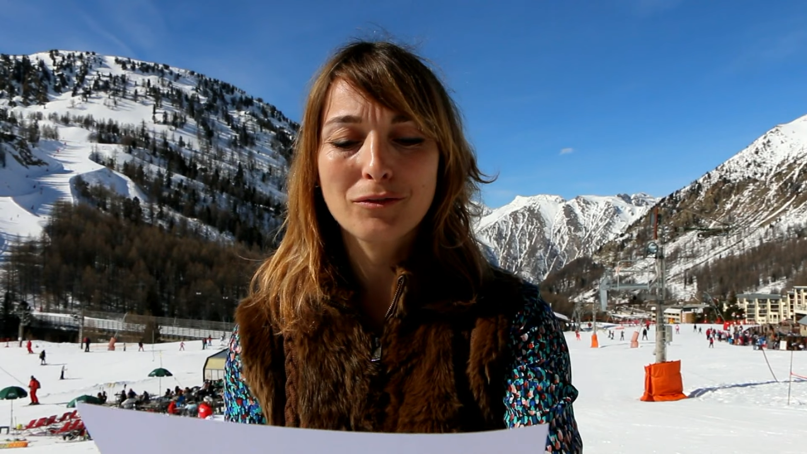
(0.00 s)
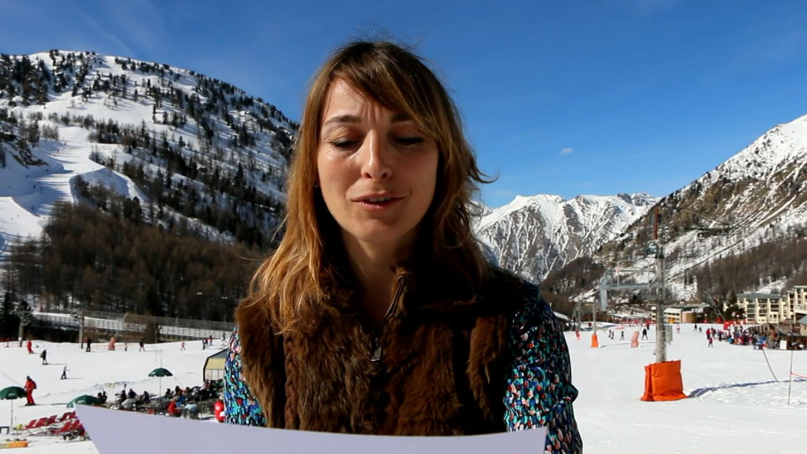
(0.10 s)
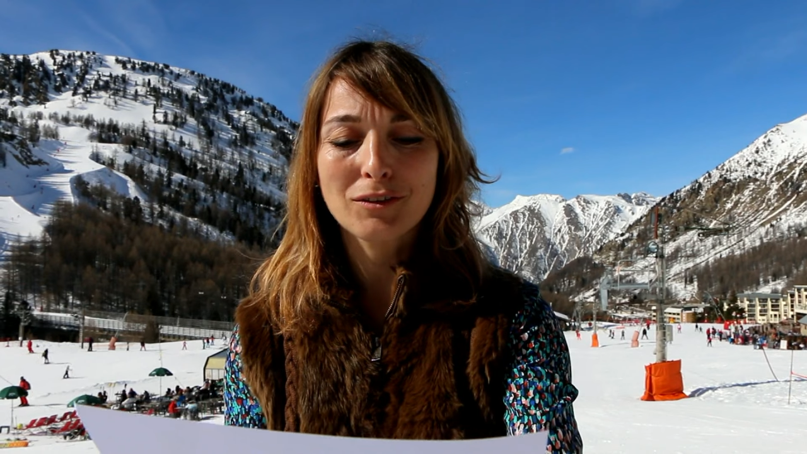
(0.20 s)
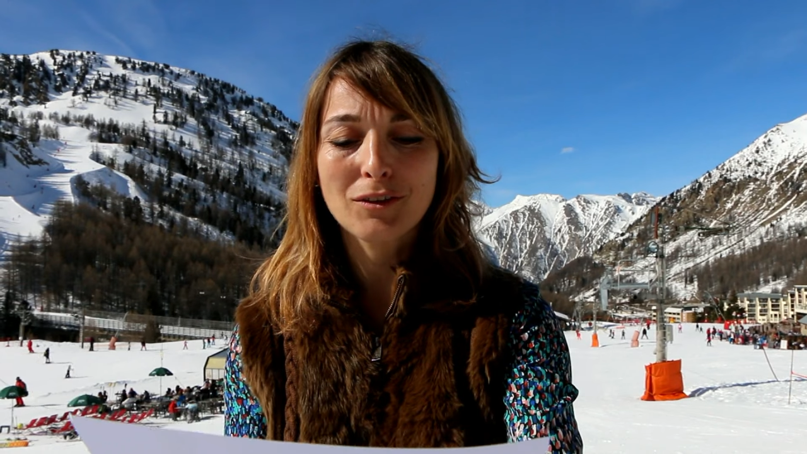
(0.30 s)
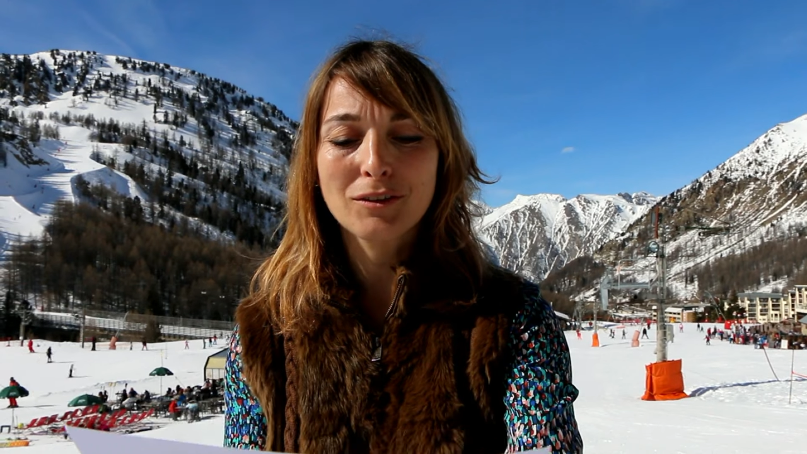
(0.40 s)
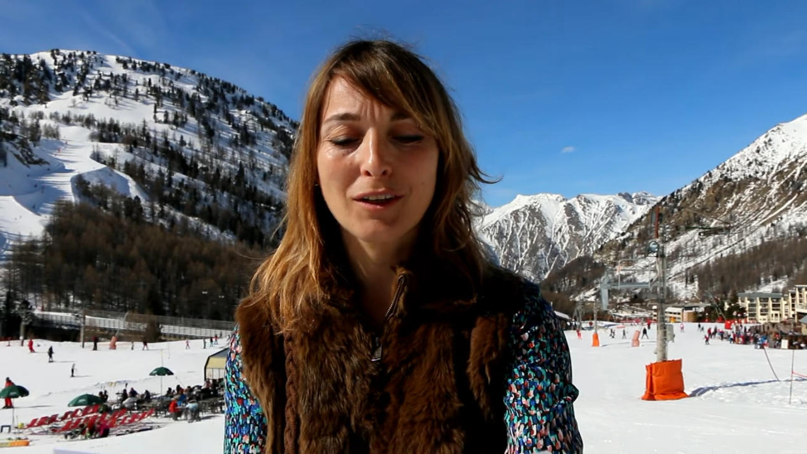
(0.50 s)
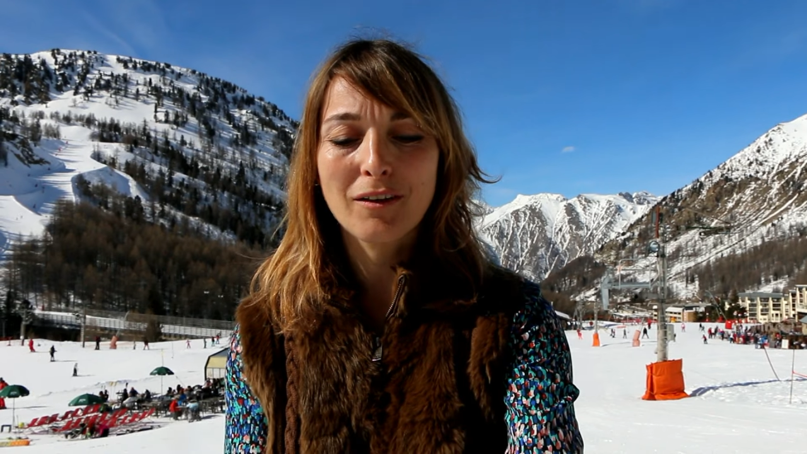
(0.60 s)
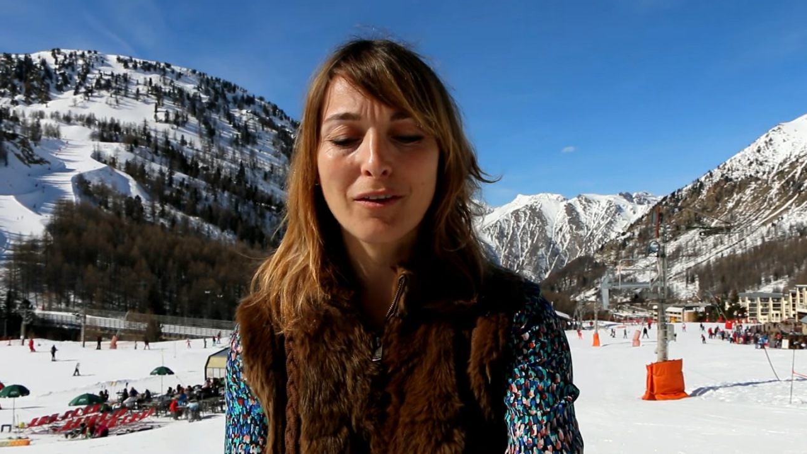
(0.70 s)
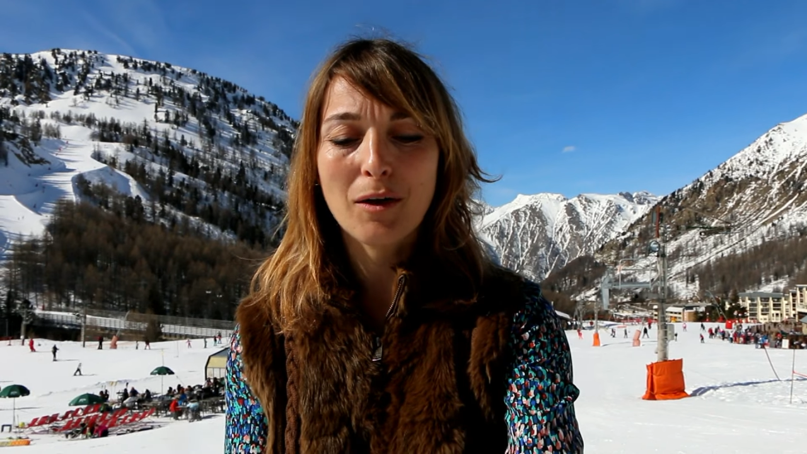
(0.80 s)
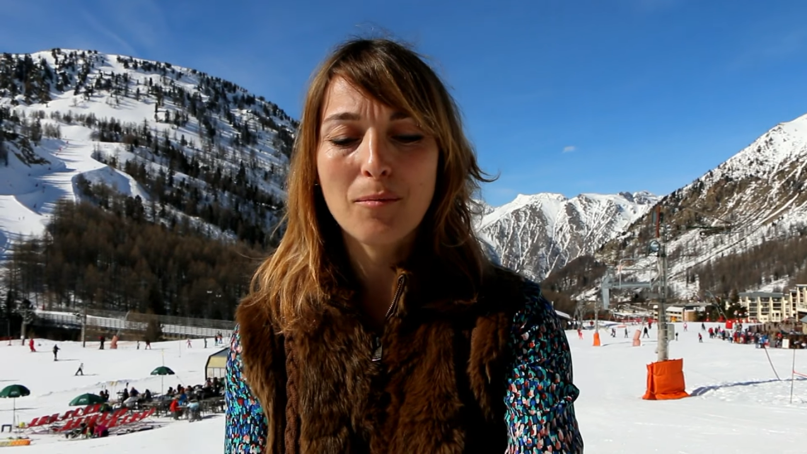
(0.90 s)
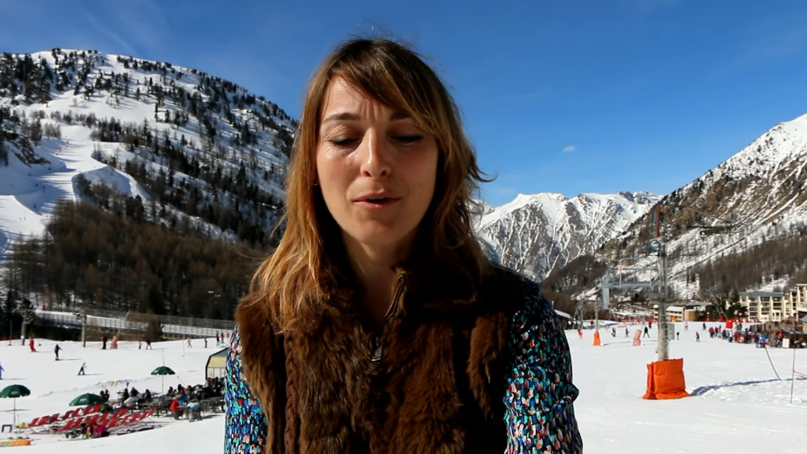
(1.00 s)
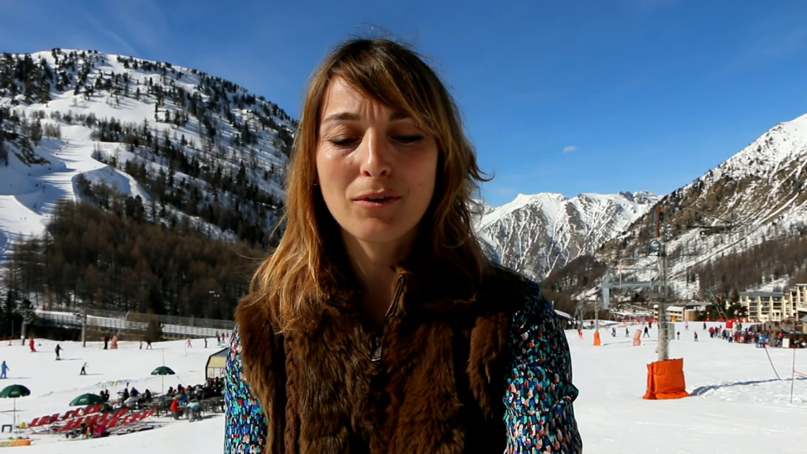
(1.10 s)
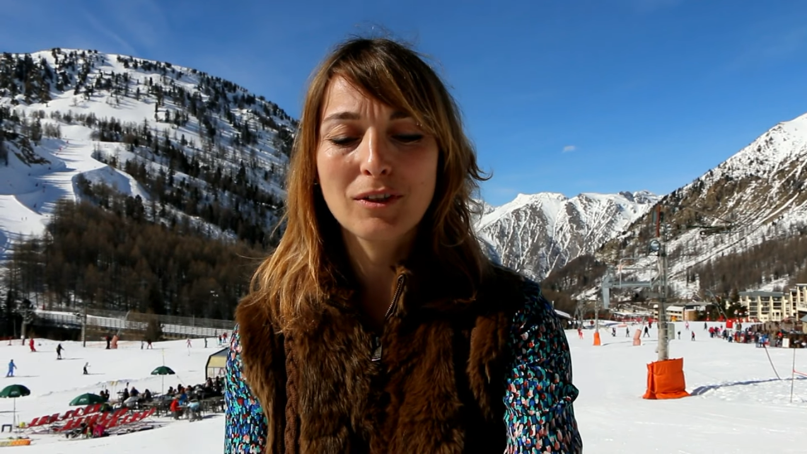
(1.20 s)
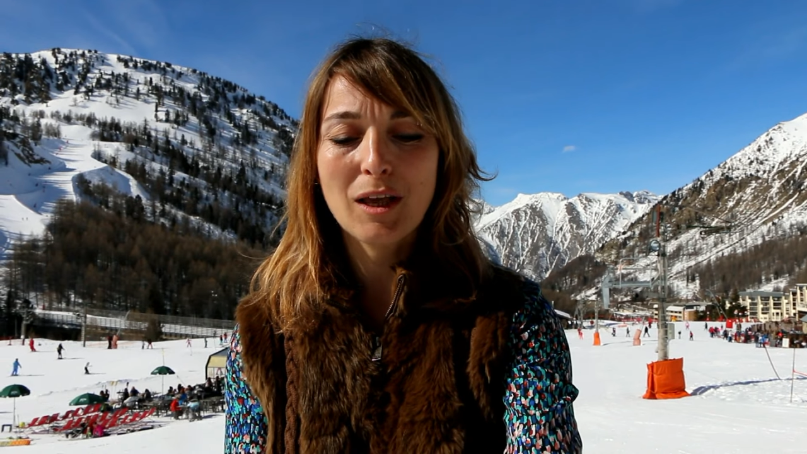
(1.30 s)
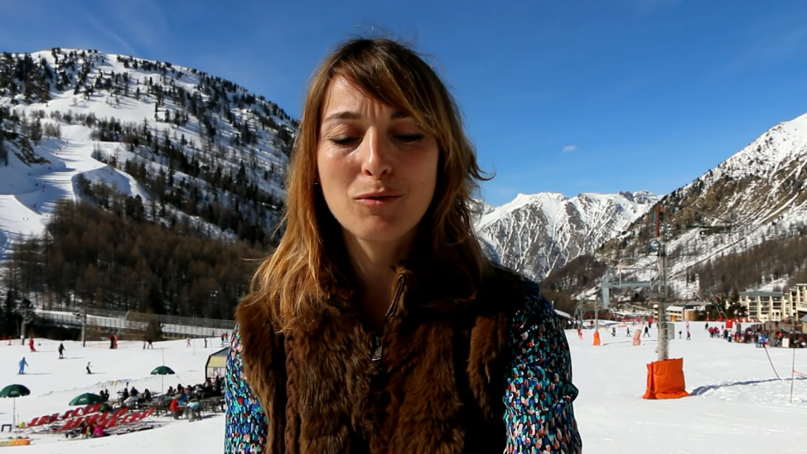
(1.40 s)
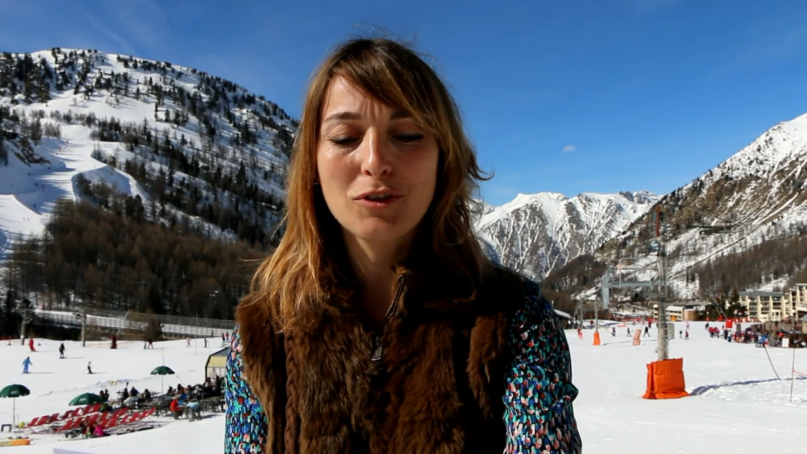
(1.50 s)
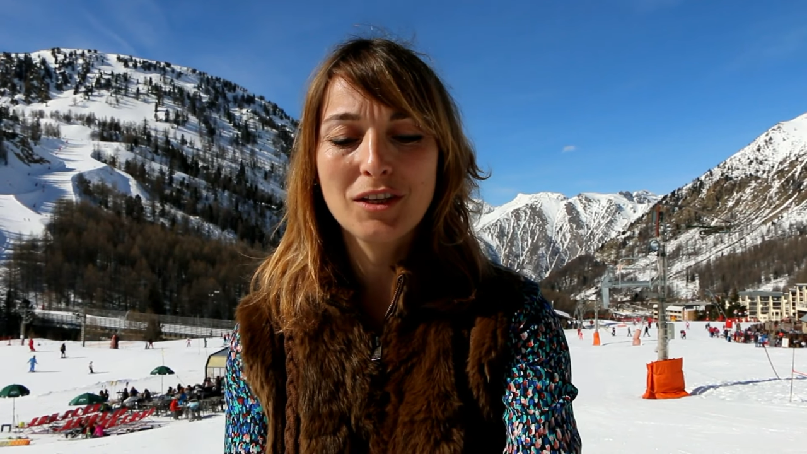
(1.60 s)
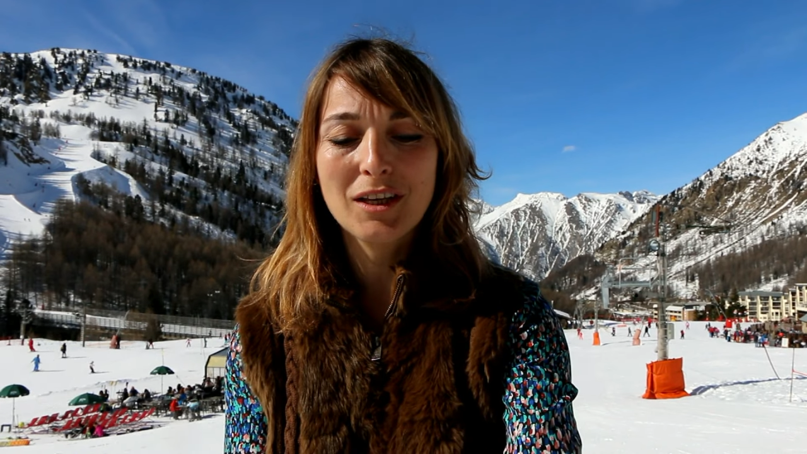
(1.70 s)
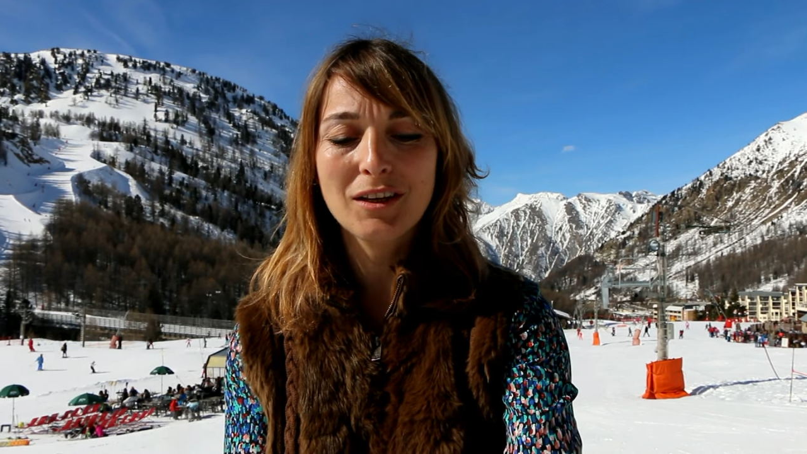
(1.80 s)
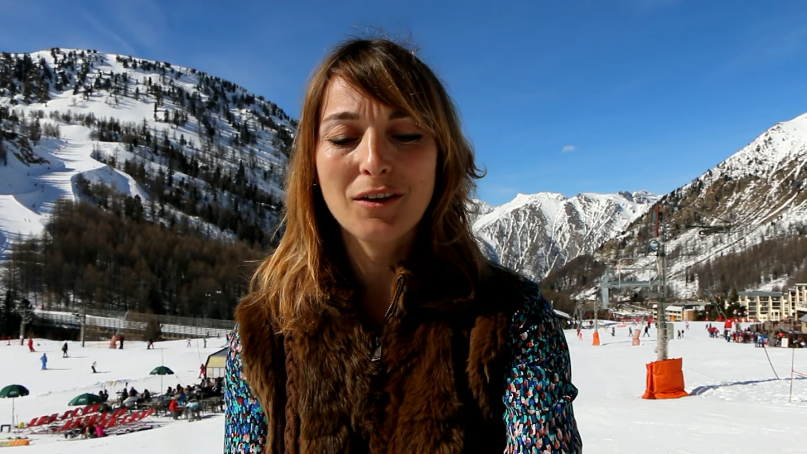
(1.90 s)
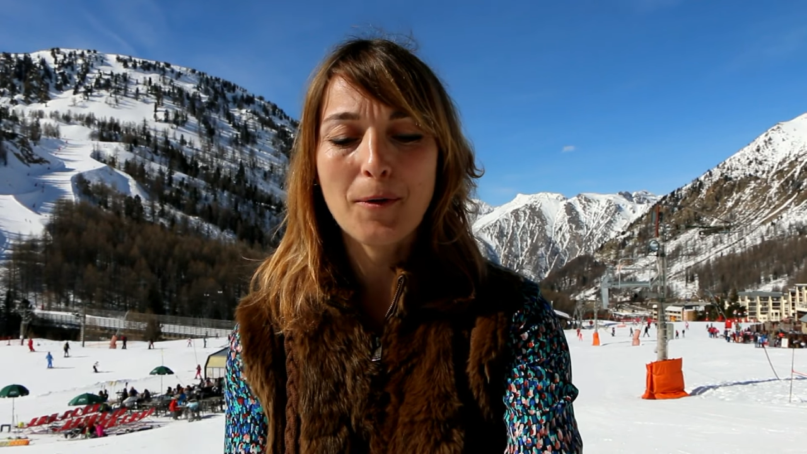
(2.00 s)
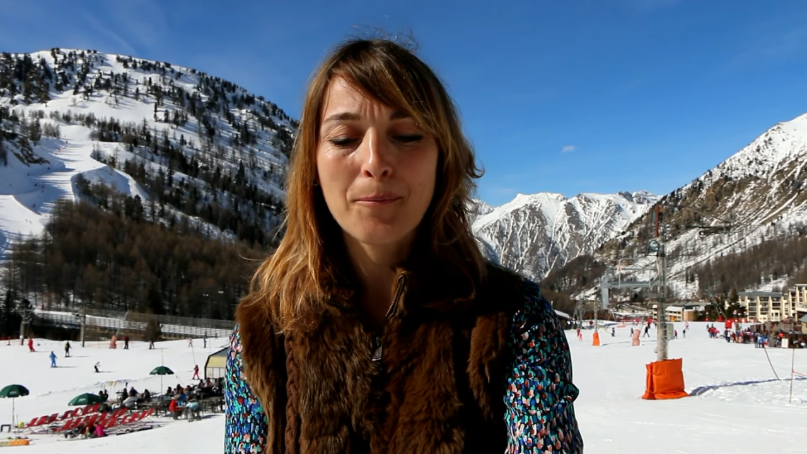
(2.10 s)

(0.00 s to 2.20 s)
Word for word: Vous entendrez vraiment de la musique.